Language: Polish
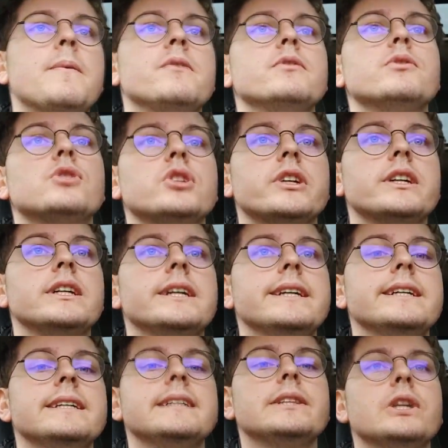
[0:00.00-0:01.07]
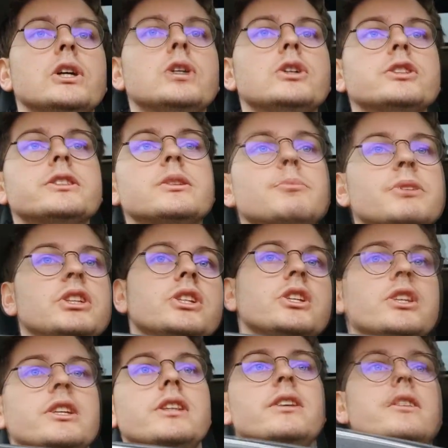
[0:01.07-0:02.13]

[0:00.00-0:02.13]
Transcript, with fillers: mówił, że no osobiście się nie